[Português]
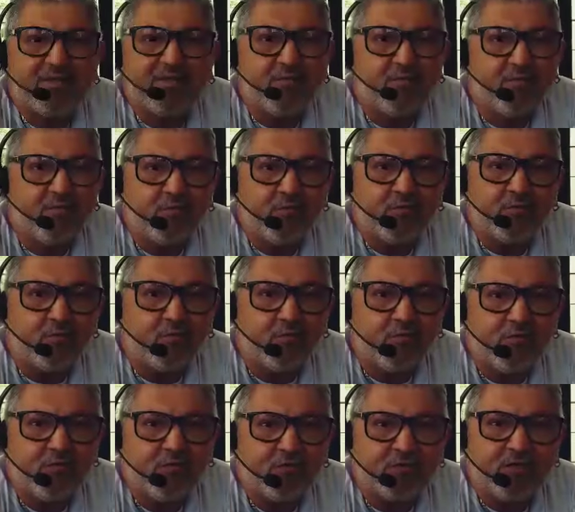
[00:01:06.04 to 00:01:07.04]
assim muito
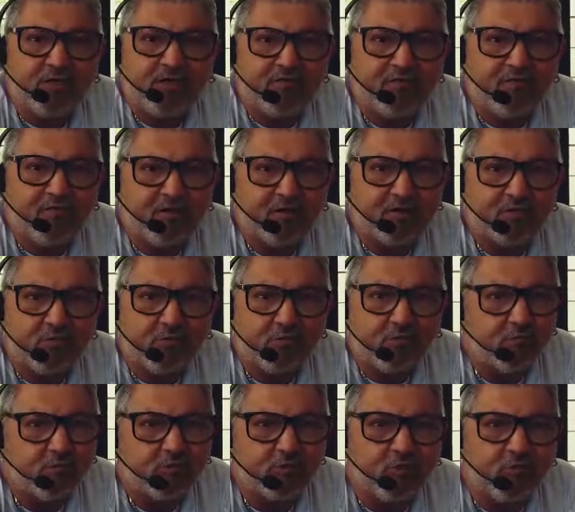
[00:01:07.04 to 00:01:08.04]
bonito que ela faz com
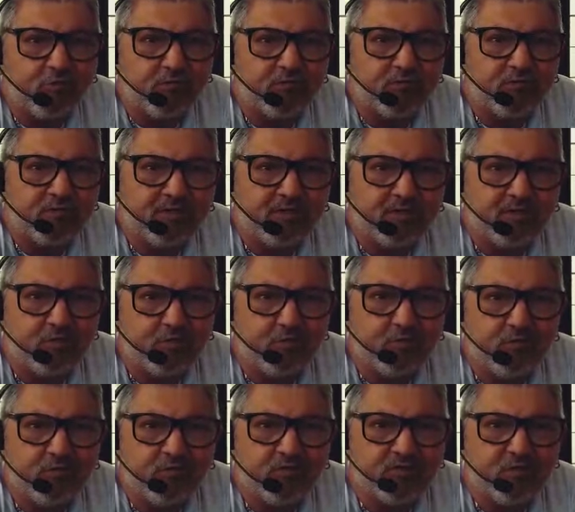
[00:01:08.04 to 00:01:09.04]
os jovens aqui do
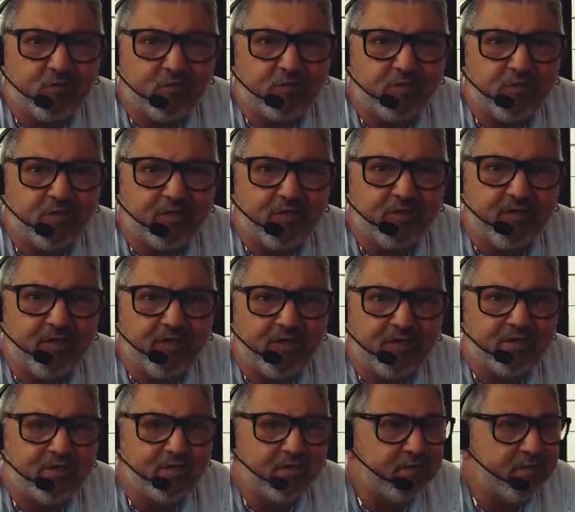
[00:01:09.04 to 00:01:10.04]
município de
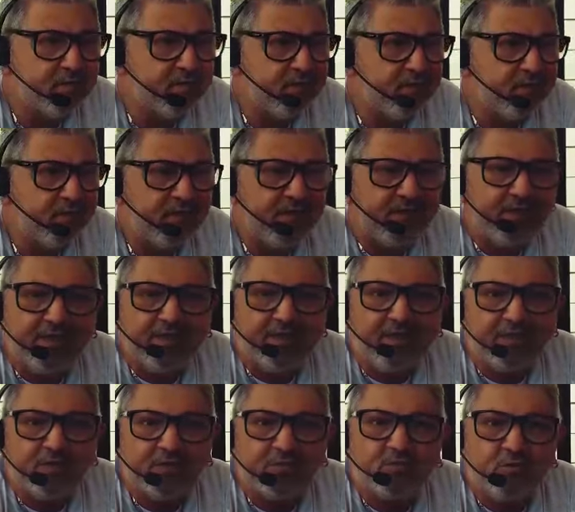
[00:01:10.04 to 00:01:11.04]
Aquirais.
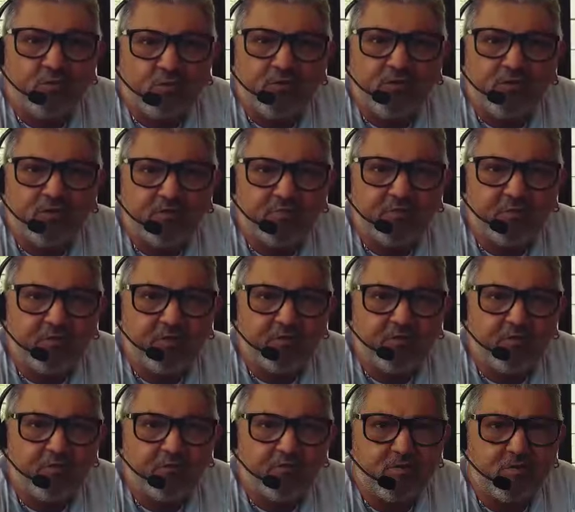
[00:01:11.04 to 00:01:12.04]
Aliás, com todo
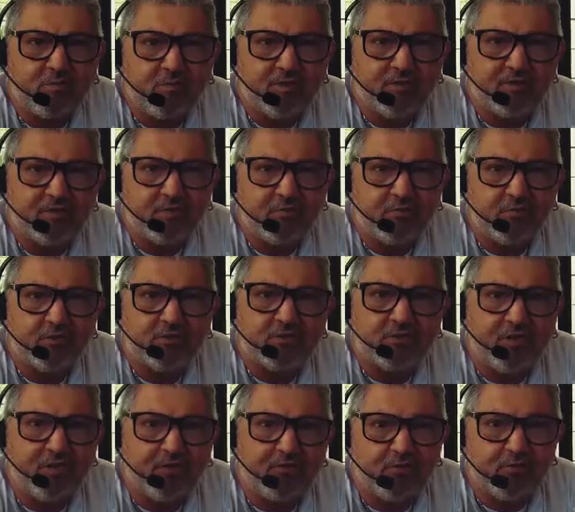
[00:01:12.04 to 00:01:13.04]
respeito aos demais
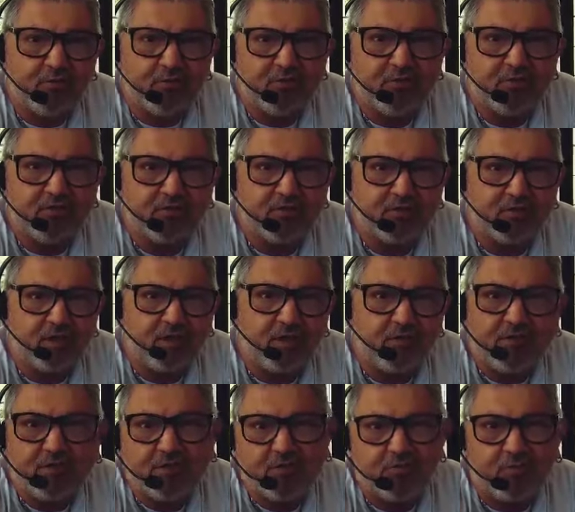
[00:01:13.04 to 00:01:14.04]
administradores,
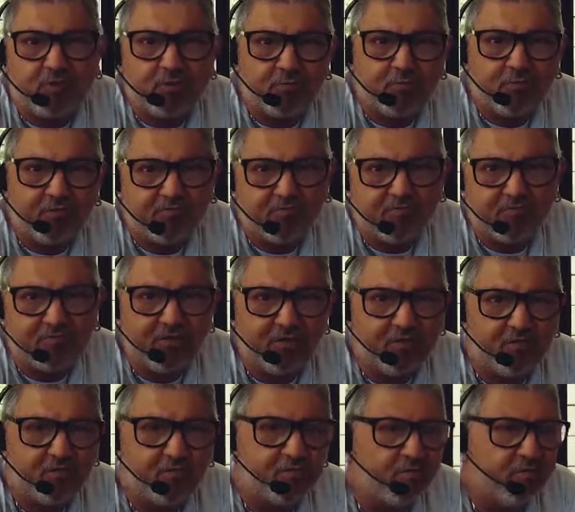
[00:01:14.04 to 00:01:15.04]
ao atual
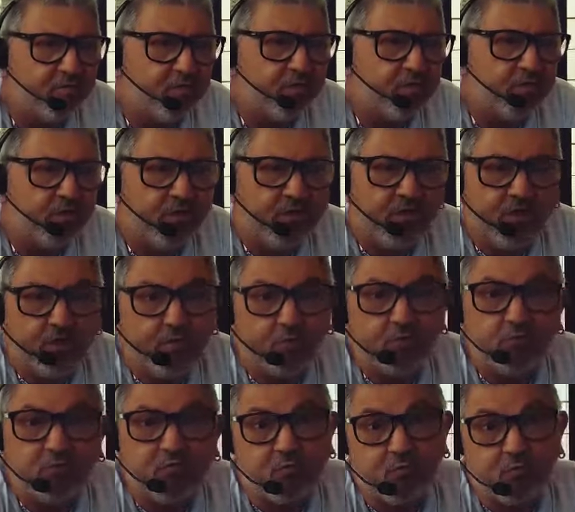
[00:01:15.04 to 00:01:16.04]
prefeito,
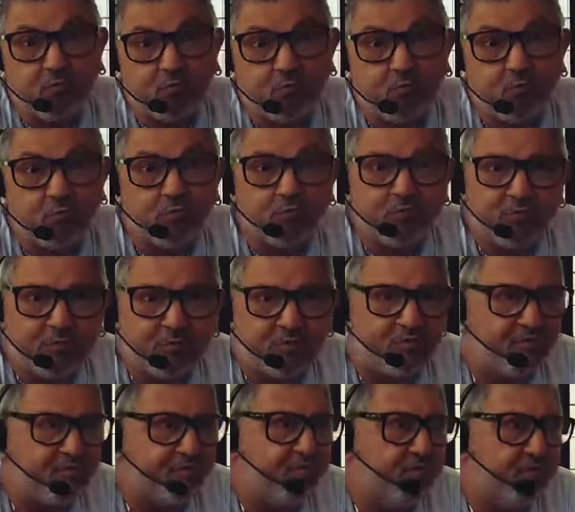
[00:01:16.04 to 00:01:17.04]
aos futuros
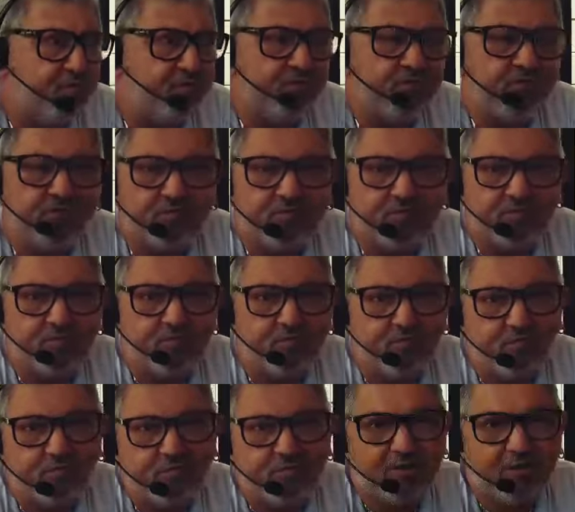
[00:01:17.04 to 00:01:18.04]
prefeitos
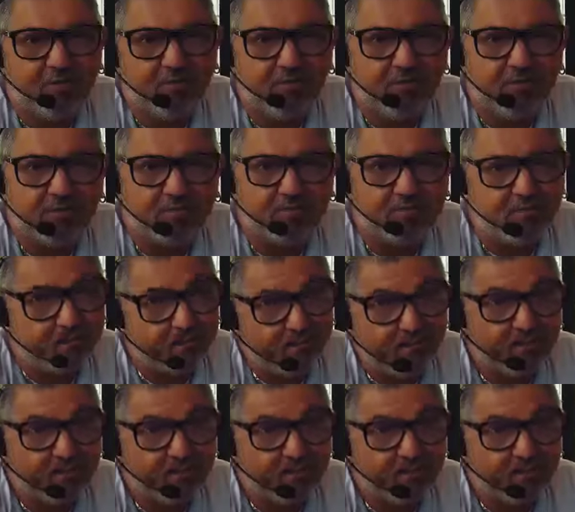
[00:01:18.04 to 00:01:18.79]
ou até mesmo